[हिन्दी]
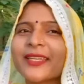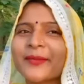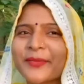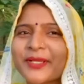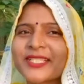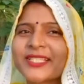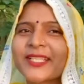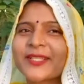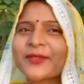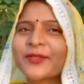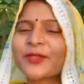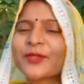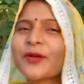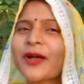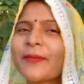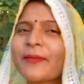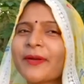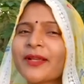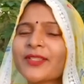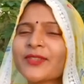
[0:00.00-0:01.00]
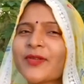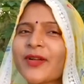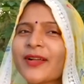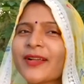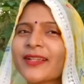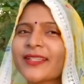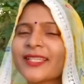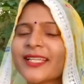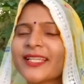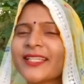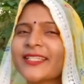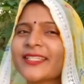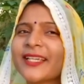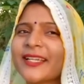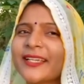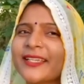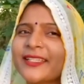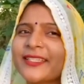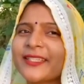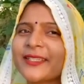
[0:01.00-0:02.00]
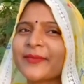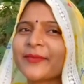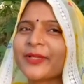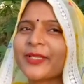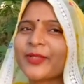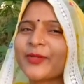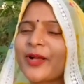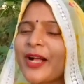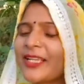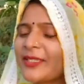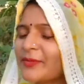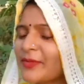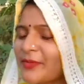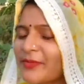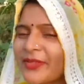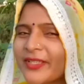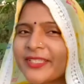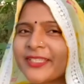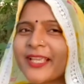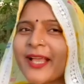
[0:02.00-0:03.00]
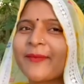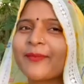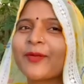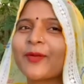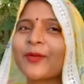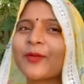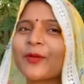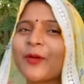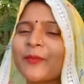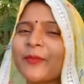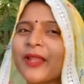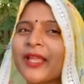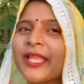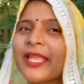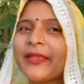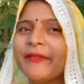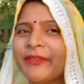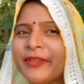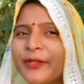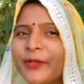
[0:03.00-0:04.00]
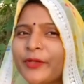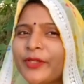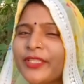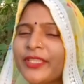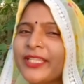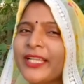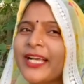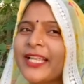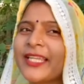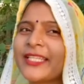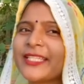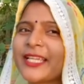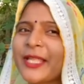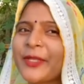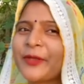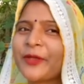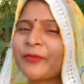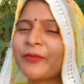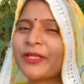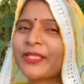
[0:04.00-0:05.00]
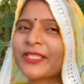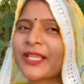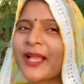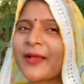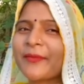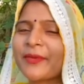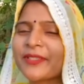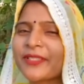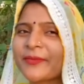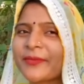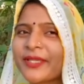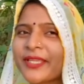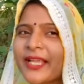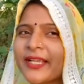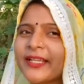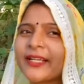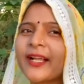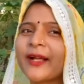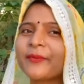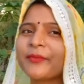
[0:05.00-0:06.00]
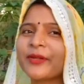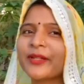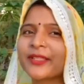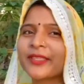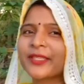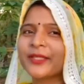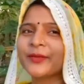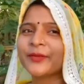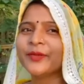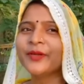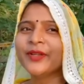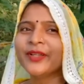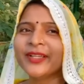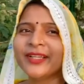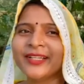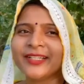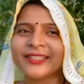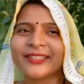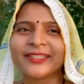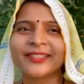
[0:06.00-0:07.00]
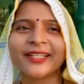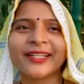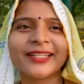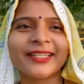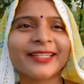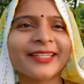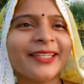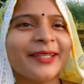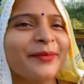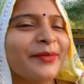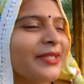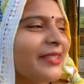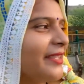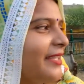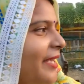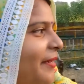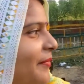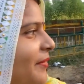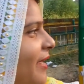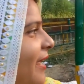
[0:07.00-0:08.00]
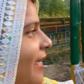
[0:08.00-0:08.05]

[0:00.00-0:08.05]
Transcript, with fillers: नमस्ते दोस्तों आपका स्वागत है निस्का किचन में तो आज मैं फिर से आप लोग को अपना इवनिंग रूटीन दिखाने जा रही हूँ कि मैं शाम के समय क्या क्या काम करती हूँ तो इधर देखिए मित्या